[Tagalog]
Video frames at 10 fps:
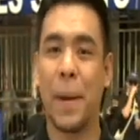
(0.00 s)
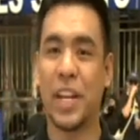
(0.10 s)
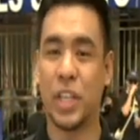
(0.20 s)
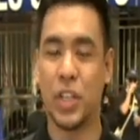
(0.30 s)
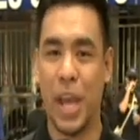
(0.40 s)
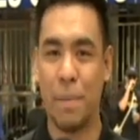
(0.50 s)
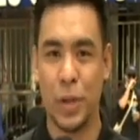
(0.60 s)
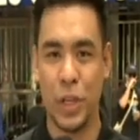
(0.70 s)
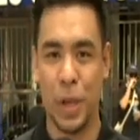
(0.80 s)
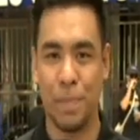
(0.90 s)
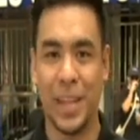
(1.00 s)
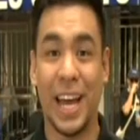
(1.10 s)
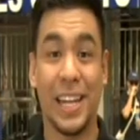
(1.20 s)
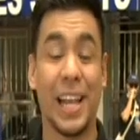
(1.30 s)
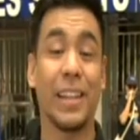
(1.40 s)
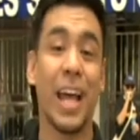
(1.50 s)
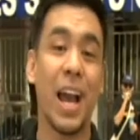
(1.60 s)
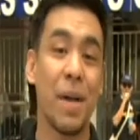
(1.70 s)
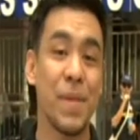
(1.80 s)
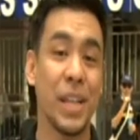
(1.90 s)
para sa championship na kanilang
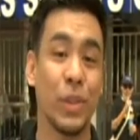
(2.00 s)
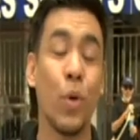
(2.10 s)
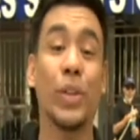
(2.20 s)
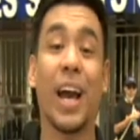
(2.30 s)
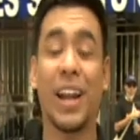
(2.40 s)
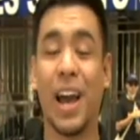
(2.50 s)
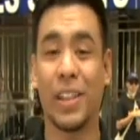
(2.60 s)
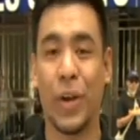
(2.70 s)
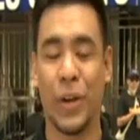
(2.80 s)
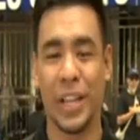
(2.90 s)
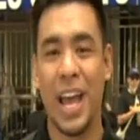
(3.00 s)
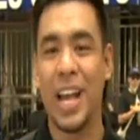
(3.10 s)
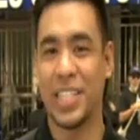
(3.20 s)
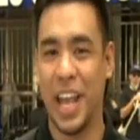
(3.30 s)
nakamit nung nakaraang taon